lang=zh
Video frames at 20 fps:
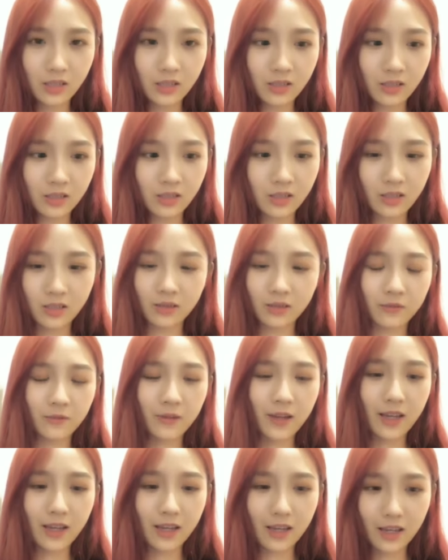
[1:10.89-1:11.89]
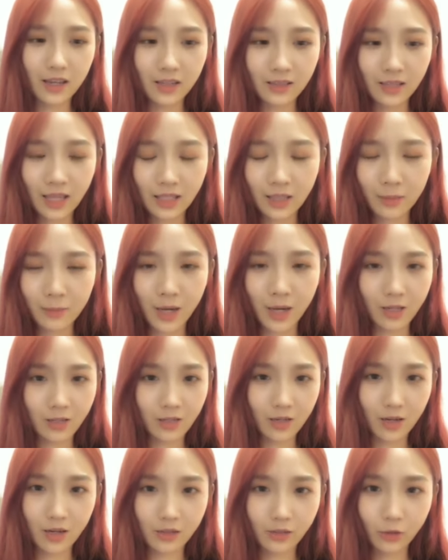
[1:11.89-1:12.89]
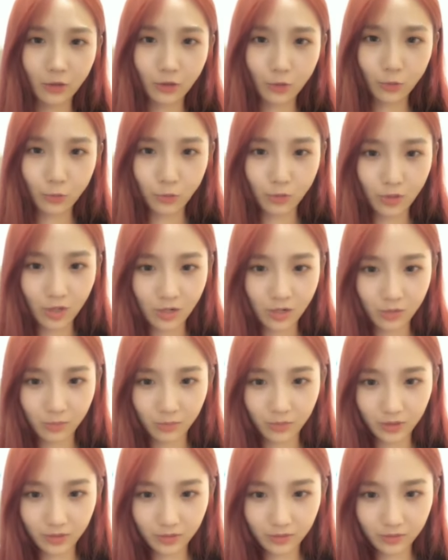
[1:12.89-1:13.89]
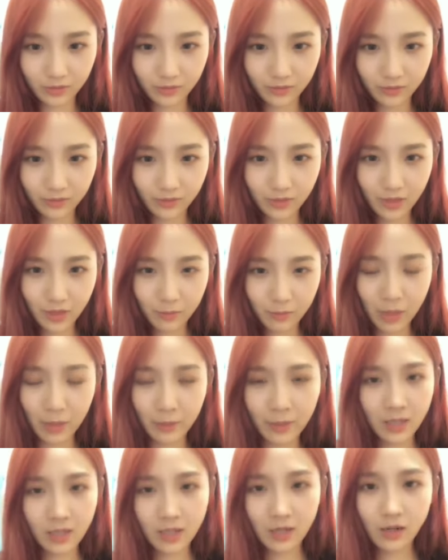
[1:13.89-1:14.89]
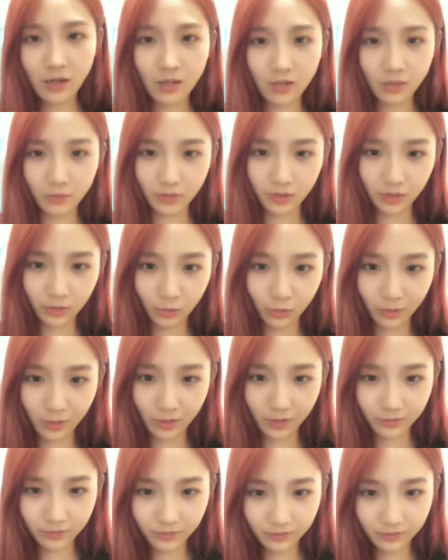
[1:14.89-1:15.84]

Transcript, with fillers: 吃吃饭啊，打打麻将啊，钓钓鱼啊什么的，爬爬山啊什么的，对吧？